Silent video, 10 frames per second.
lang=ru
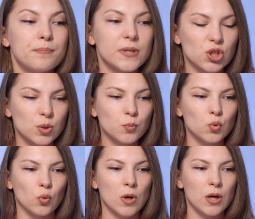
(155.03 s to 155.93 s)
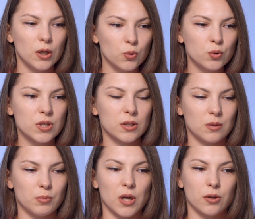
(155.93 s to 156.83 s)
Почему? люди
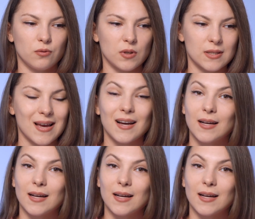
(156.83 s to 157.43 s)
набирают вес.